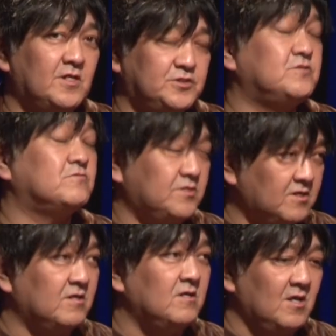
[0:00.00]
らしく
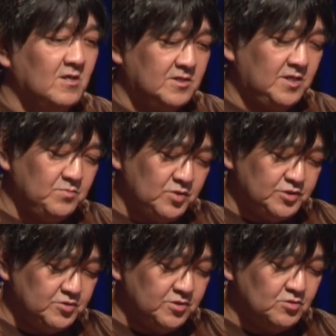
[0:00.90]
て、厳密に